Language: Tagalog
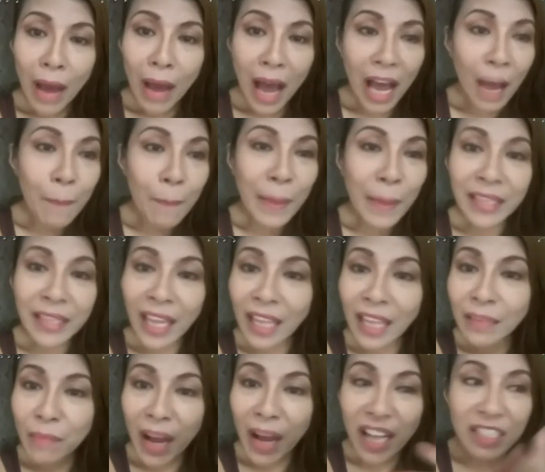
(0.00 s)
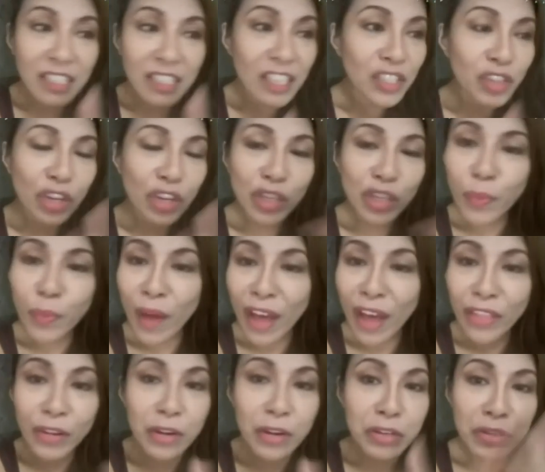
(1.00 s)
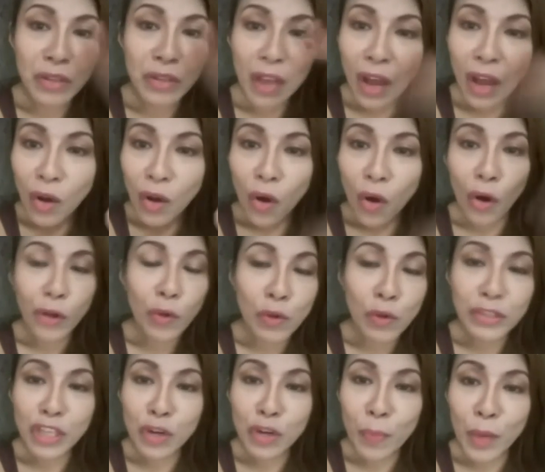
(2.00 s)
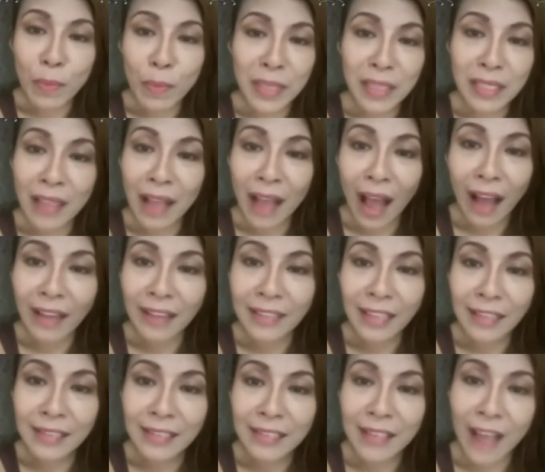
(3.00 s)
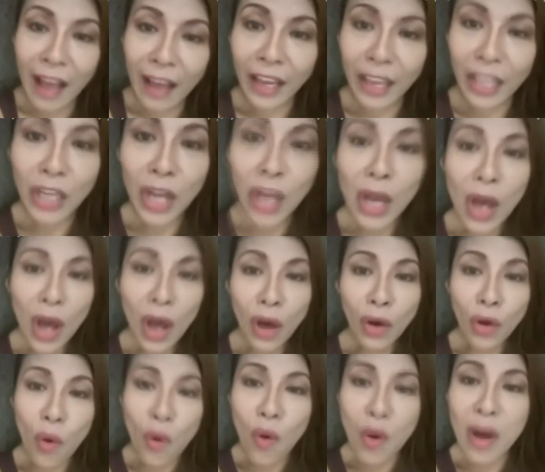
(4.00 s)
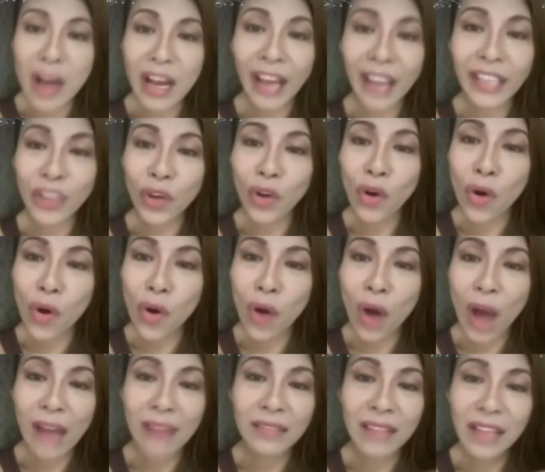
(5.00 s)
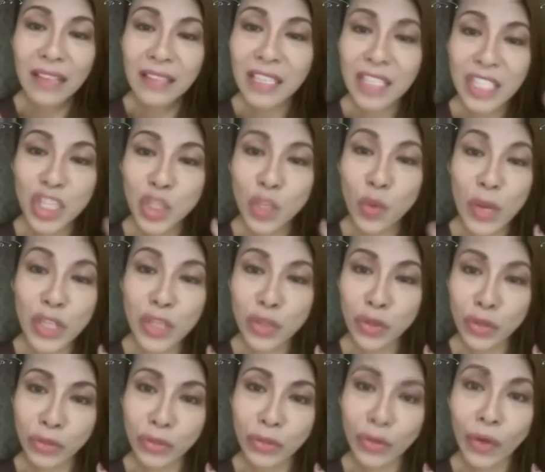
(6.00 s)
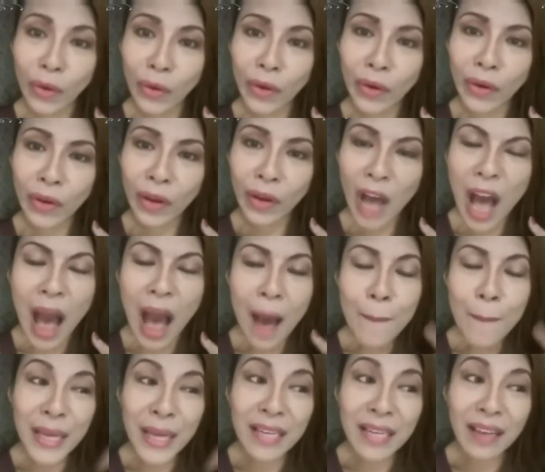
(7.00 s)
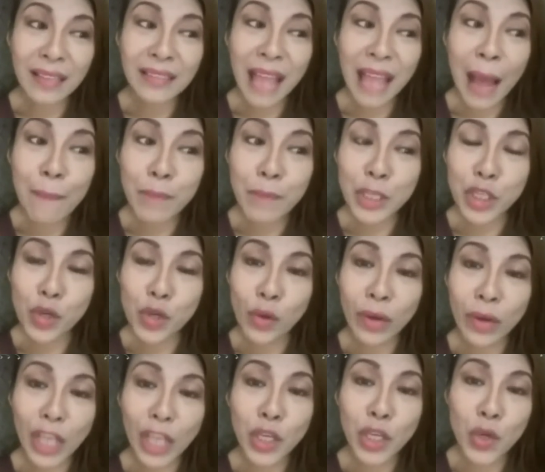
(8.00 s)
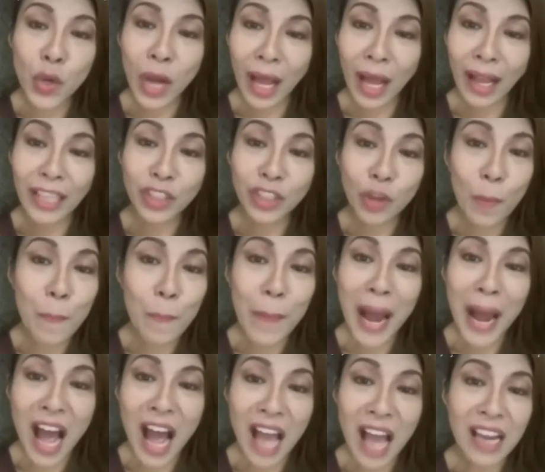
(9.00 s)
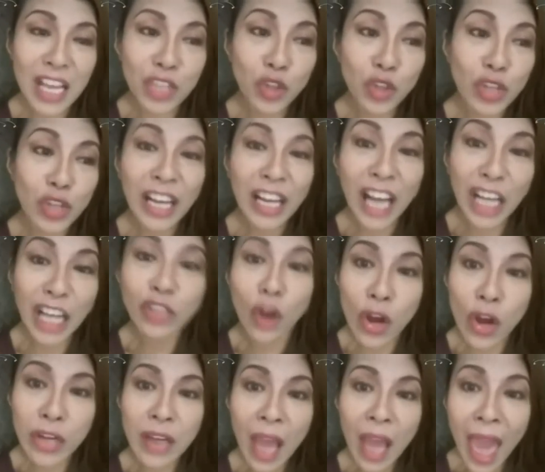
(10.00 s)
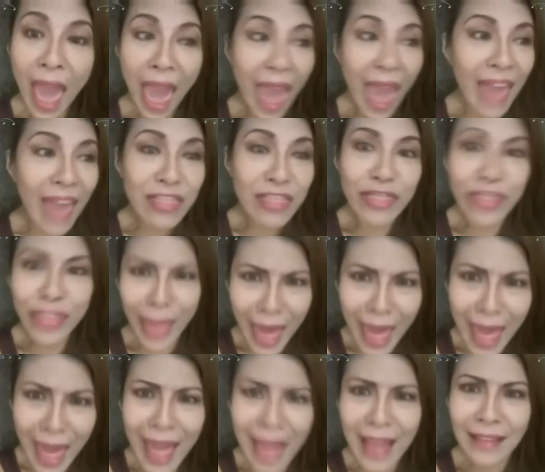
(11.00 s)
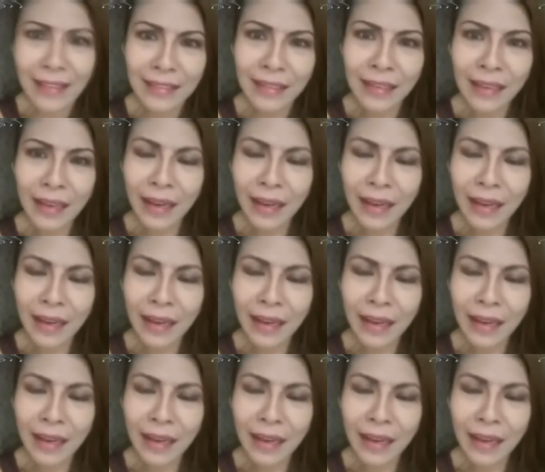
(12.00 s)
mga kapatid, mga sisters, brothers, or kung sino pa yung mas nakakatanda sa akin, kung kayo ang nasa sitwasyon ko, pagkatapos yurak-yurakan yung pangalan yung na and then,